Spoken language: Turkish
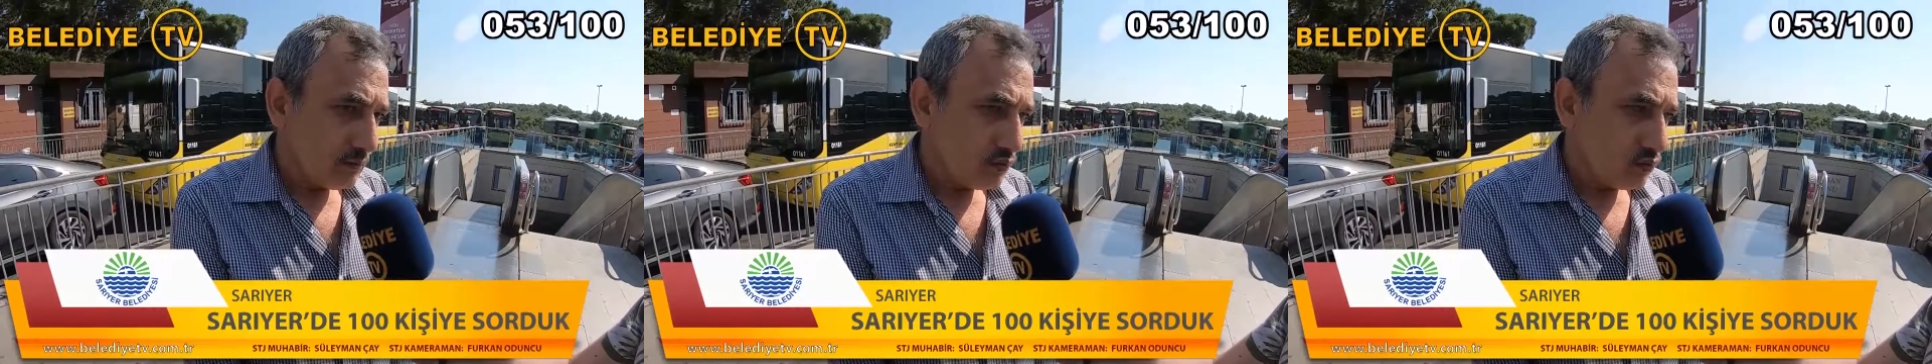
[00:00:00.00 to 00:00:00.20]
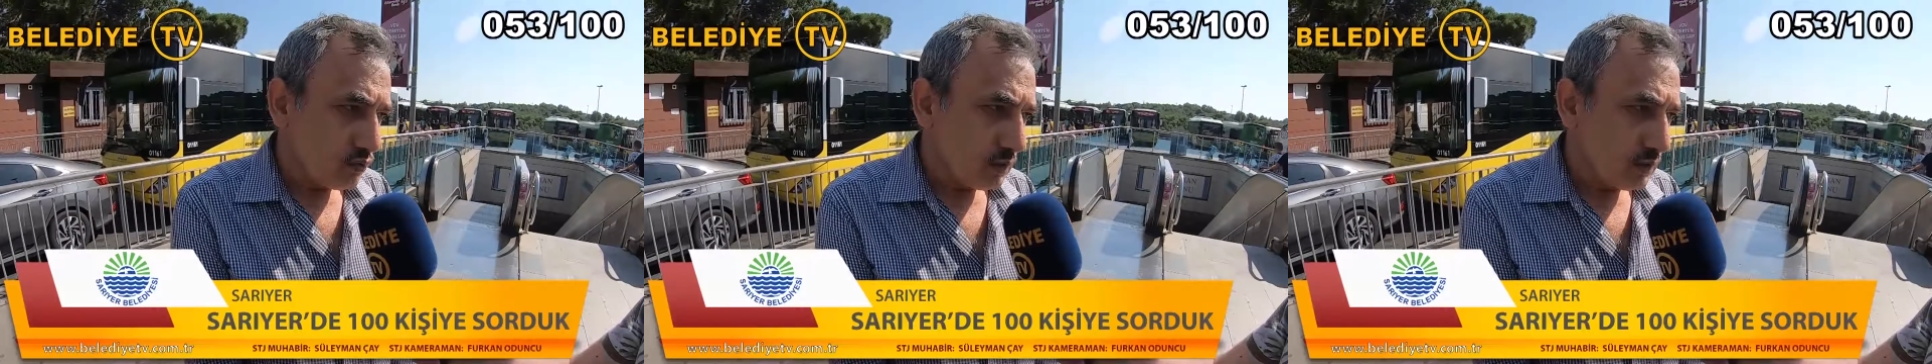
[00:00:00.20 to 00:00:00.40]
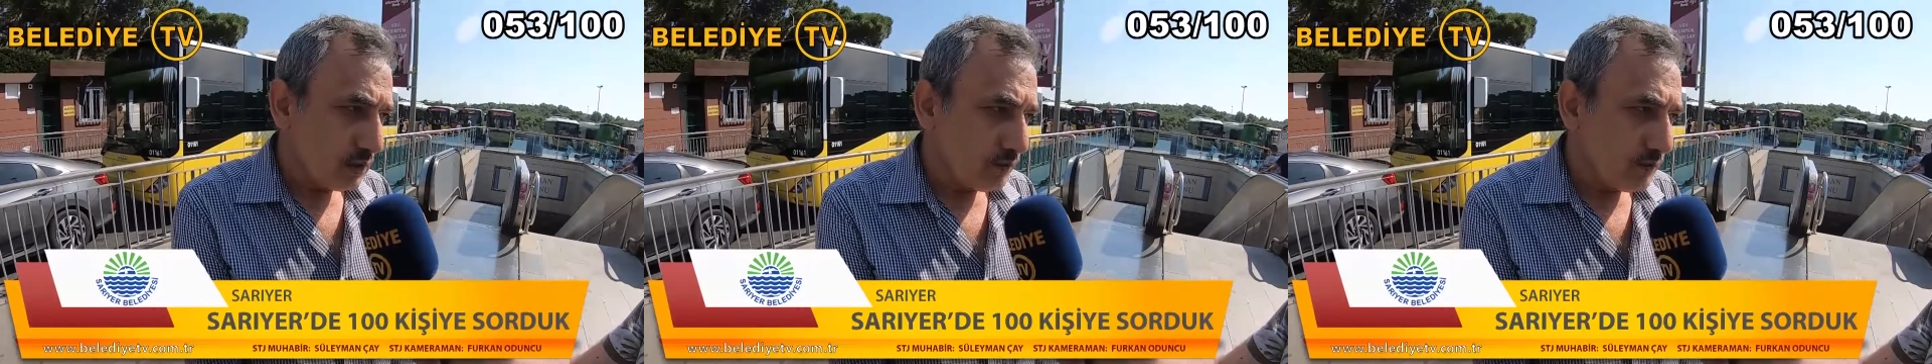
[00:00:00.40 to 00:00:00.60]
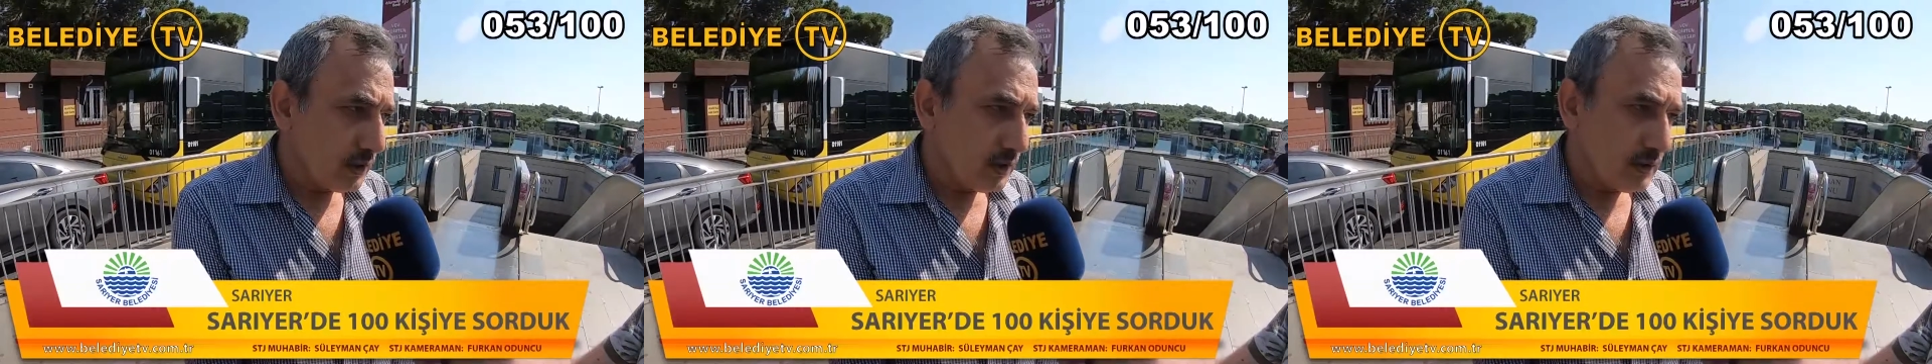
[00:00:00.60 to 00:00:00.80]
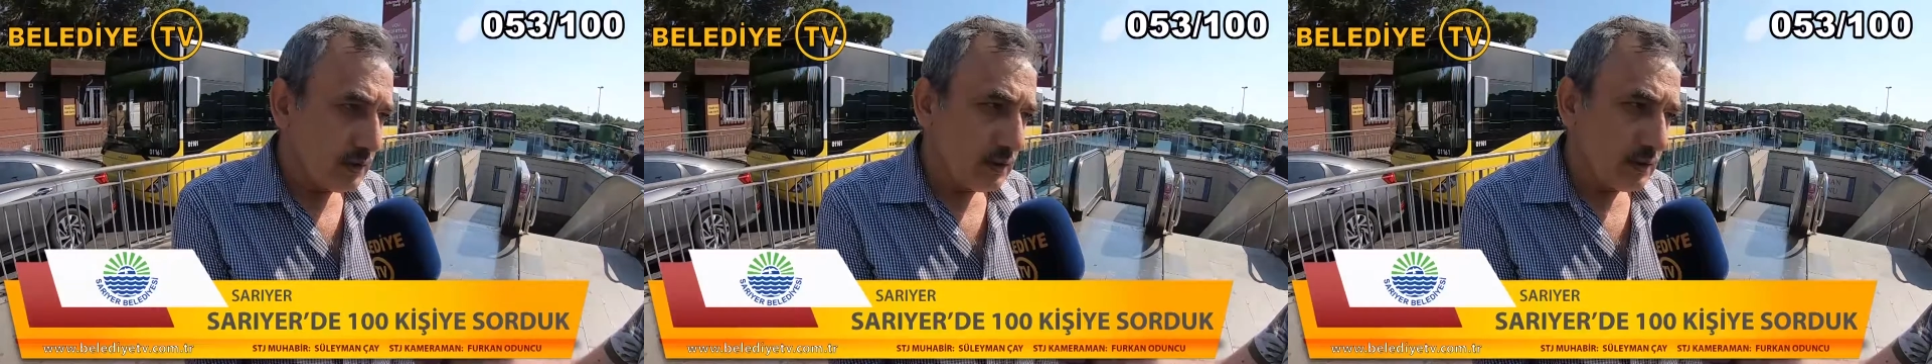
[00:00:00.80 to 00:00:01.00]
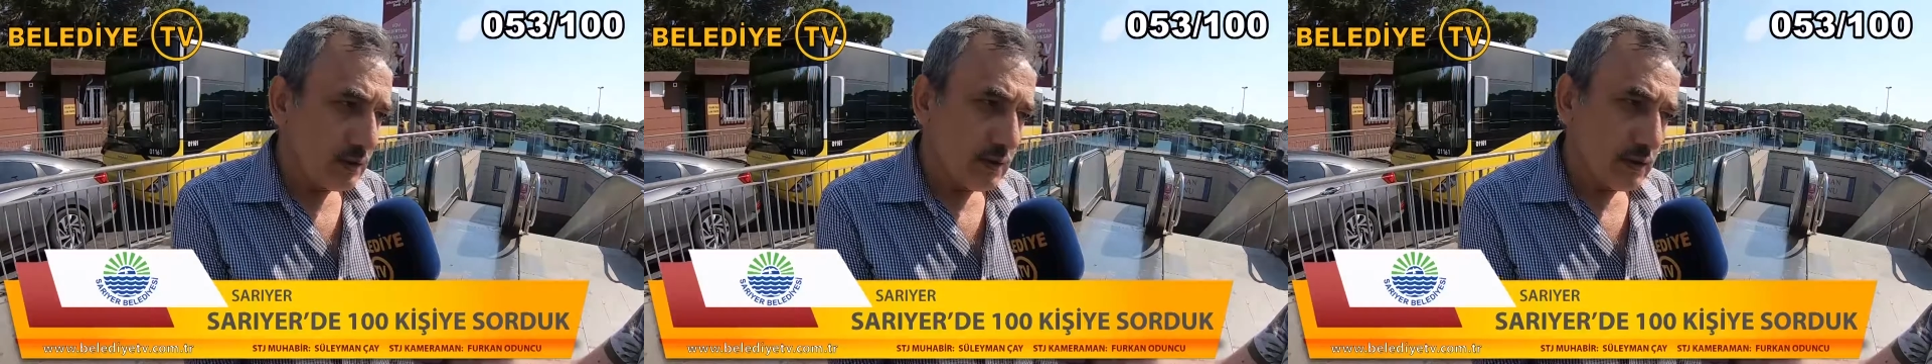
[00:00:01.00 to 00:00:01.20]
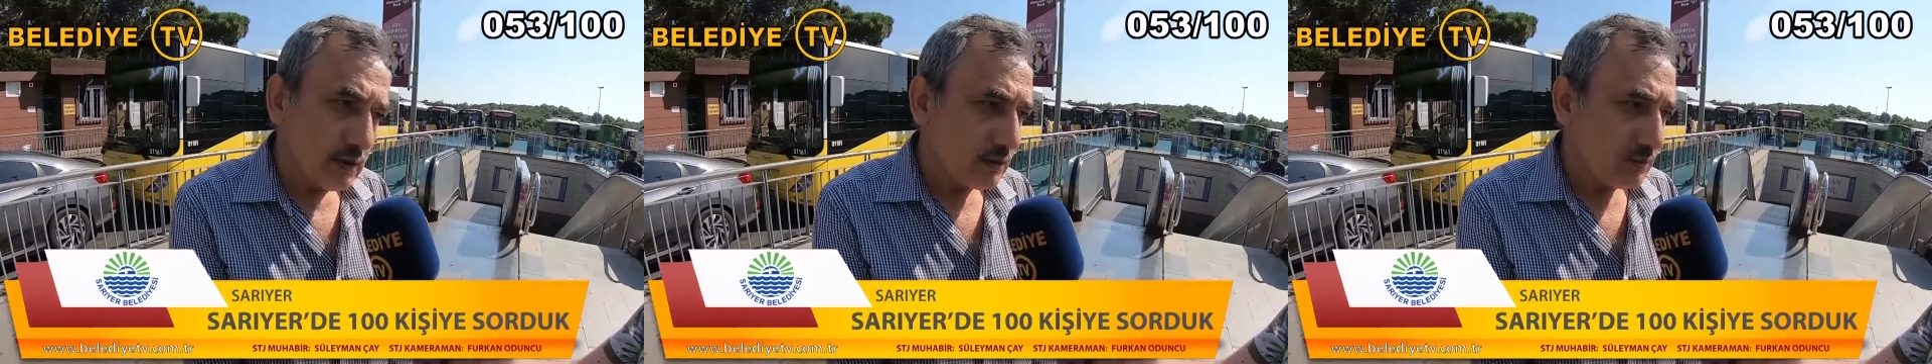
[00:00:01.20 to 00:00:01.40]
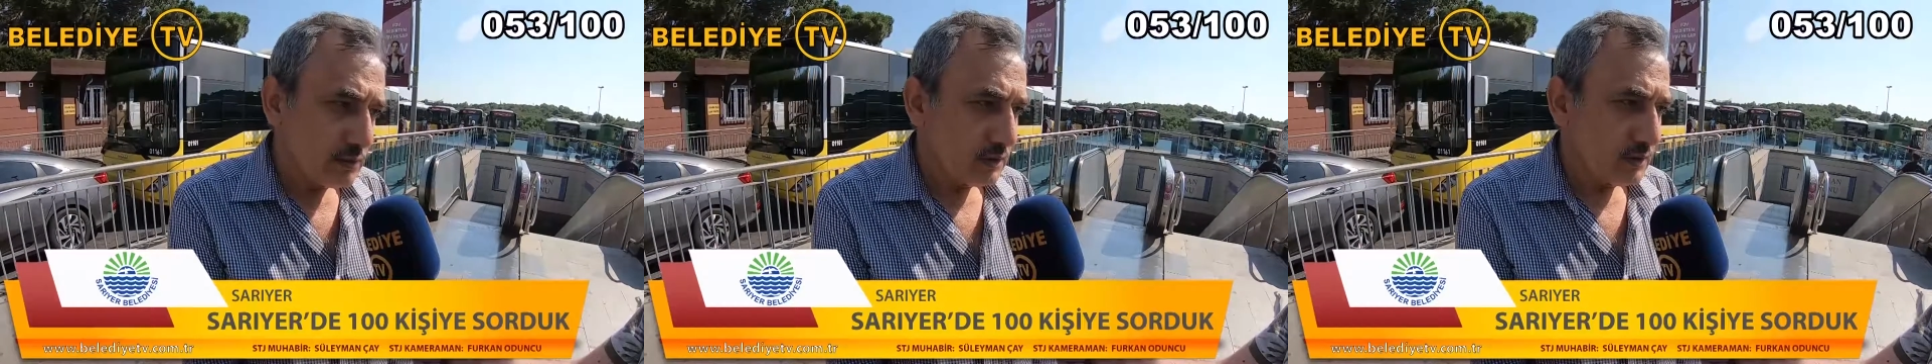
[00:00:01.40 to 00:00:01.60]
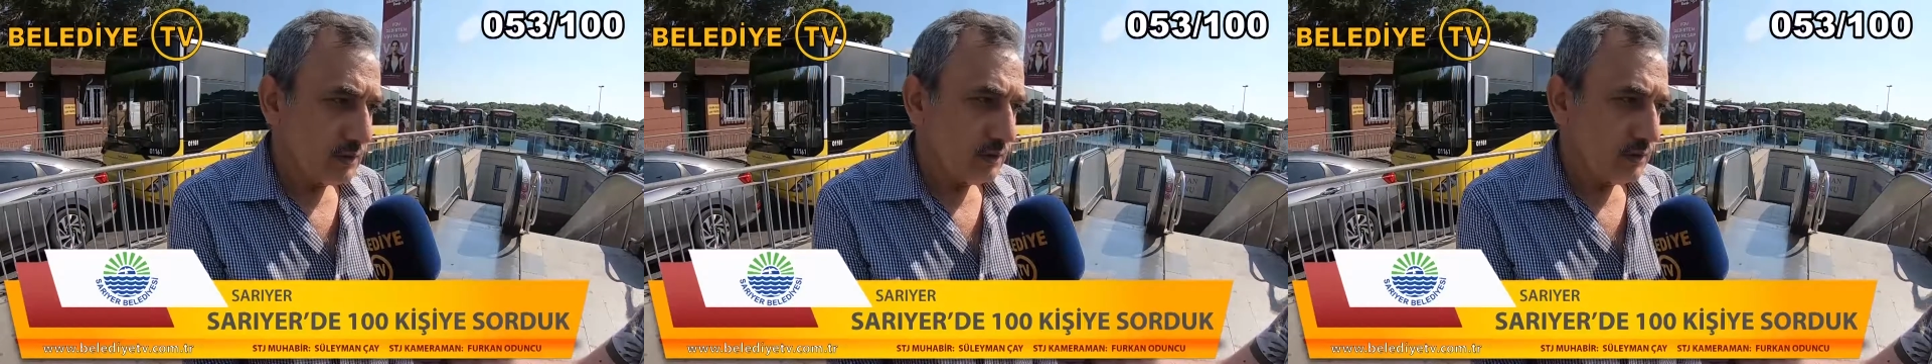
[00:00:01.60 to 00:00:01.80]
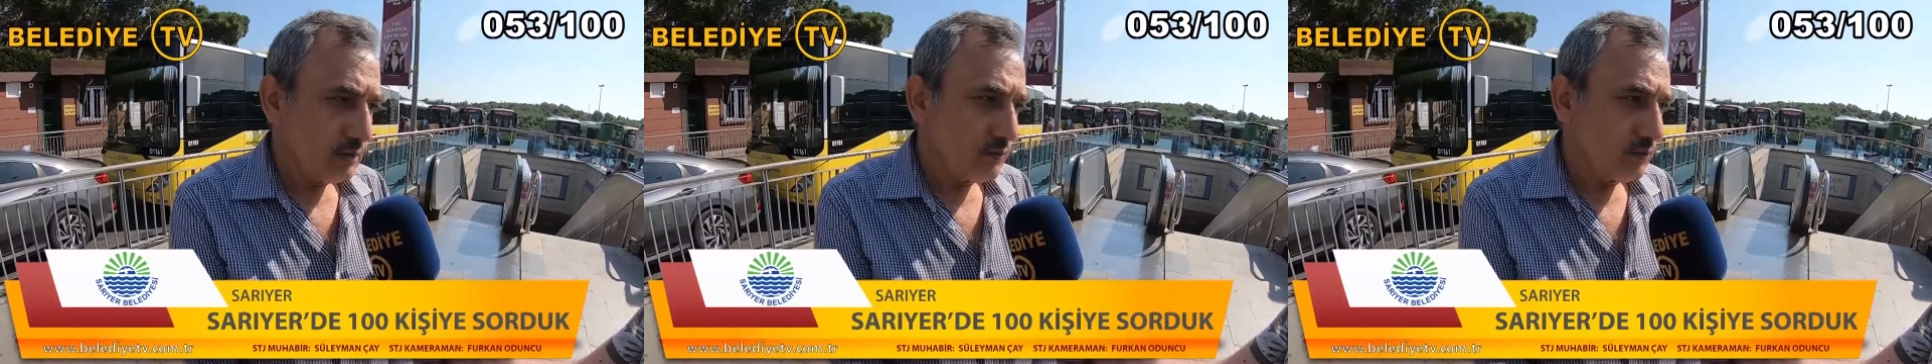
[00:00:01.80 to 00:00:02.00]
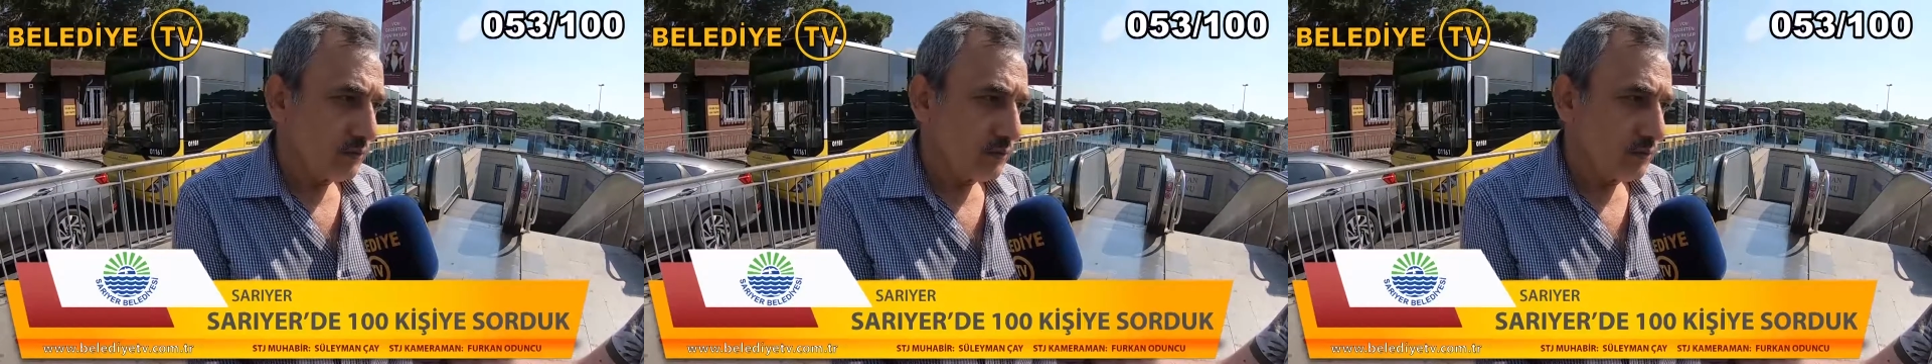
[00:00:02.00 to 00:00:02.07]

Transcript: Şu anda belediyeden herhangi bir şikayetim